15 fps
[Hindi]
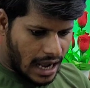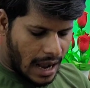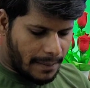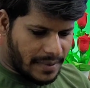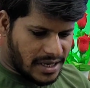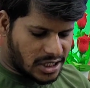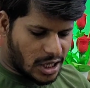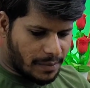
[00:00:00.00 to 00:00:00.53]

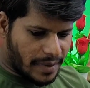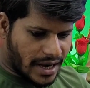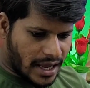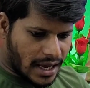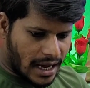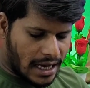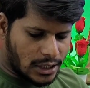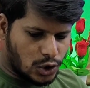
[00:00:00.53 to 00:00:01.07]
आपने इसके पहले
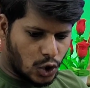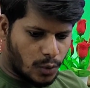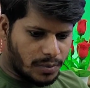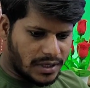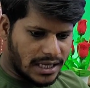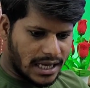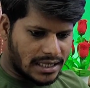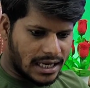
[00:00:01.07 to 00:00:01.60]
कहाँ जॉब
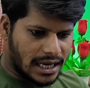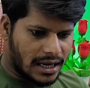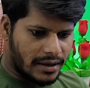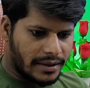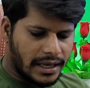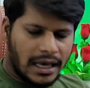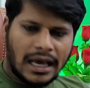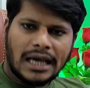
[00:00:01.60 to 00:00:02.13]
किया था
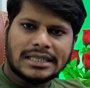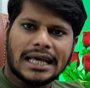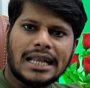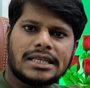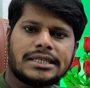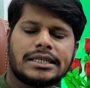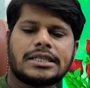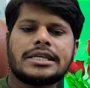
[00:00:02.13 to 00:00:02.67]
सारी
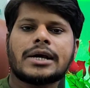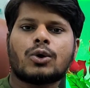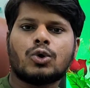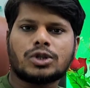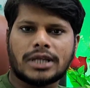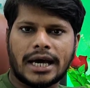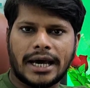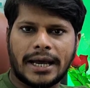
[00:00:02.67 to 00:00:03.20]
चीज़ें चेक
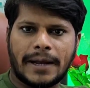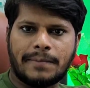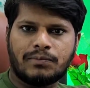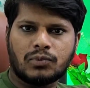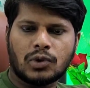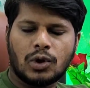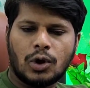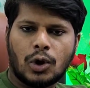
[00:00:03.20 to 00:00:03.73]
होता है
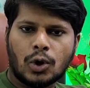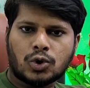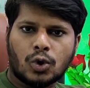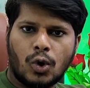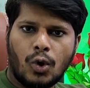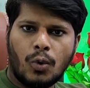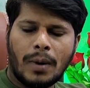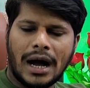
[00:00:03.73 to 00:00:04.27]
तो
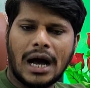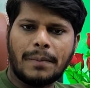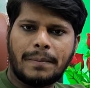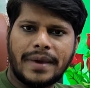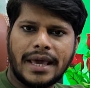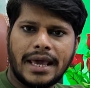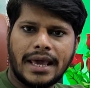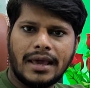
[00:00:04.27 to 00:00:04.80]
वहां
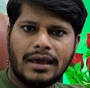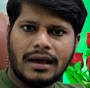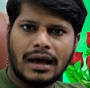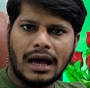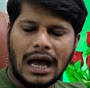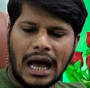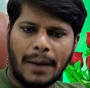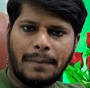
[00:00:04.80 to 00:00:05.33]
पे
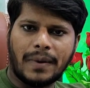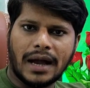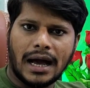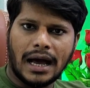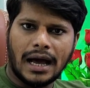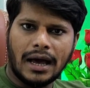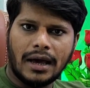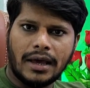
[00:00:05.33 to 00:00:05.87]
आपका
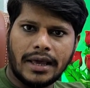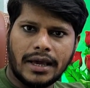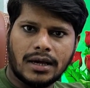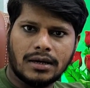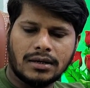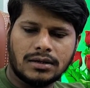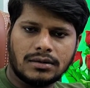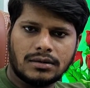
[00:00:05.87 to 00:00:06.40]
एक
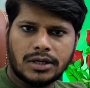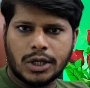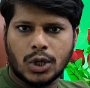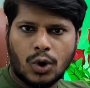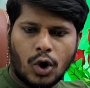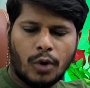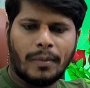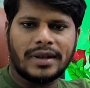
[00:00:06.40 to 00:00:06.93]

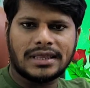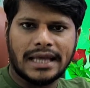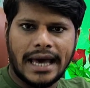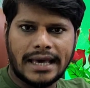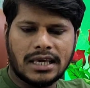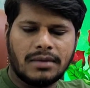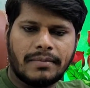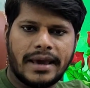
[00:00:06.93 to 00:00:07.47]
रिकॉर्ड बनता
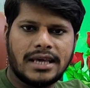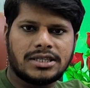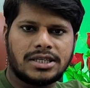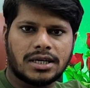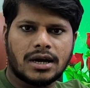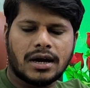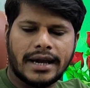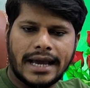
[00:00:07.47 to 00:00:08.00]
है कि मैं इस
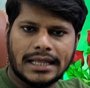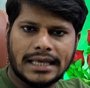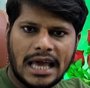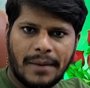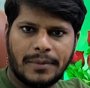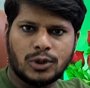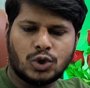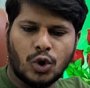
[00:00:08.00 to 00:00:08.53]
जगह गया था
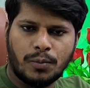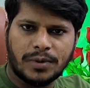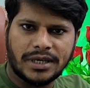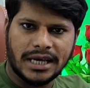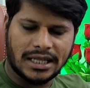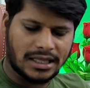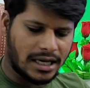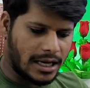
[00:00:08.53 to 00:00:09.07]
यहाँ पे जॉब
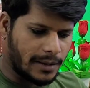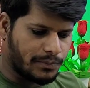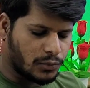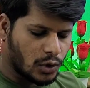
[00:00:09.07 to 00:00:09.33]
किया था